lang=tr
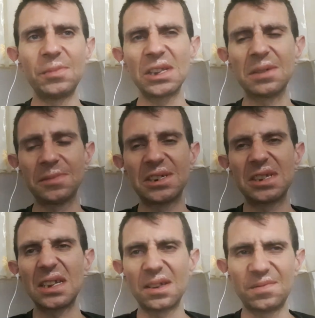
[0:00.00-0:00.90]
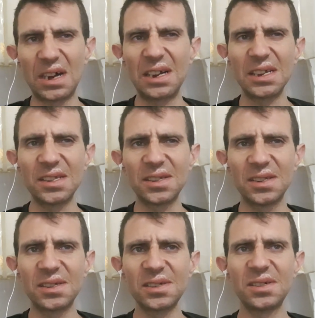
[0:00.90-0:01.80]
Adamlar zaten
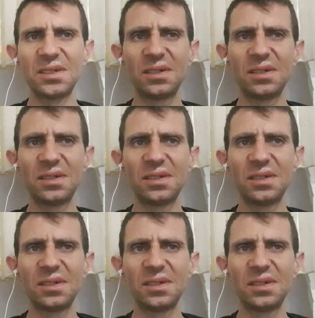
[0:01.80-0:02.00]
variyetlidir.